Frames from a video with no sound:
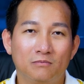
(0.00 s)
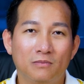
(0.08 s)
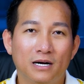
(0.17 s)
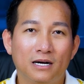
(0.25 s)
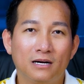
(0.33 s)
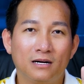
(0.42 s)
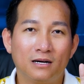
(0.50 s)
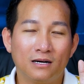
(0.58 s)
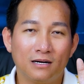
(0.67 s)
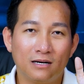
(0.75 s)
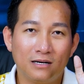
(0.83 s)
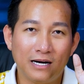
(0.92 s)
mình
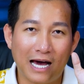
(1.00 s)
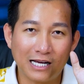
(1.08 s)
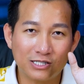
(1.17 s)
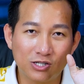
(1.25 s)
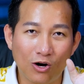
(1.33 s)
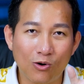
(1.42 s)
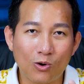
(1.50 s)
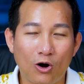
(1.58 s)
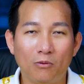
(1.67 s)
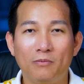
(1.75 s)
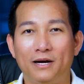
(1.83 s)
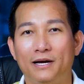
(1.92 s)
đã xô
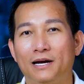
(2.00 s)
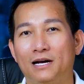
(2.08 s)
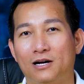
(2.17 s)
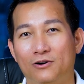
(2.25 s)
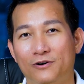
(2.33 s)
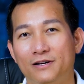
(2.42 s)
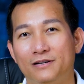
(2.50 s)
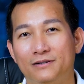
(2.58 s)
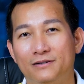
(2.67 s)
con mình ra khỏi